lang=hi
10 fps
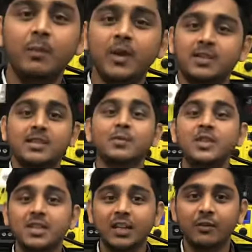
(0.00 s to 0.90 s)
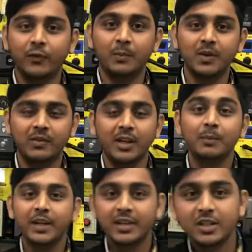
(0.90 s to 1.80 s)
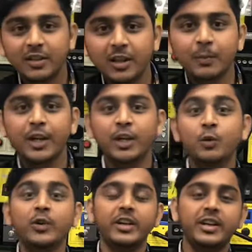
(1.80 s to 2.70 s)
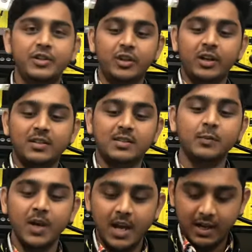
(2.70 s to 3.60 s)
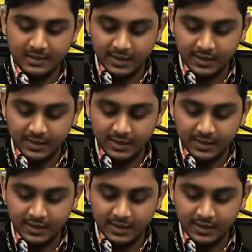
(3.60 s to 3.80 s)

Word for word: में सबसे ज़्यादा फेमस है अभी के जितने भी न्यू टेक्नीशियन हैं सब एस